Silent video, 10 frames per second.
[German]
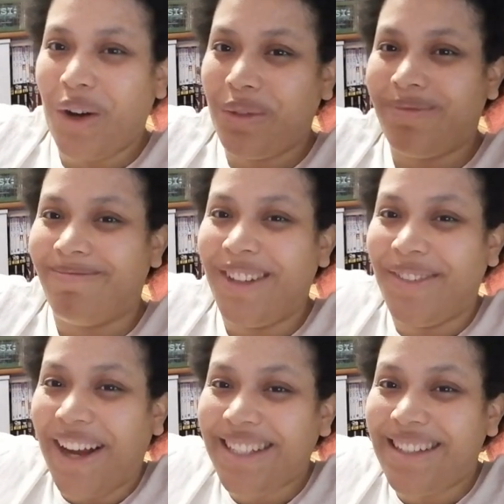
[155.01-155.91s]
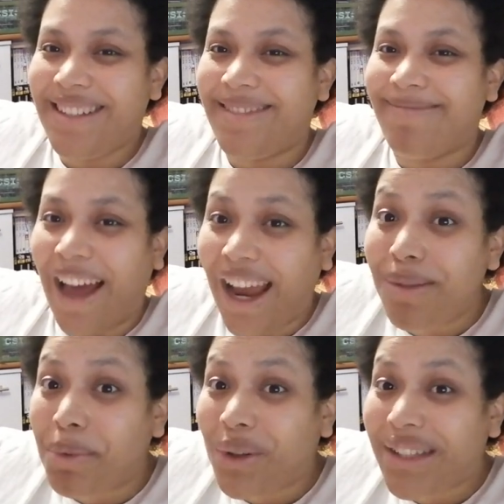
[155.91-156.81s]
auf, ich weiß nicht,
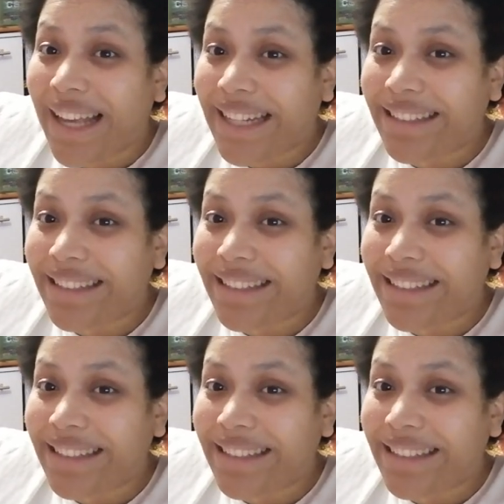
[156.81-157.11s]
1%.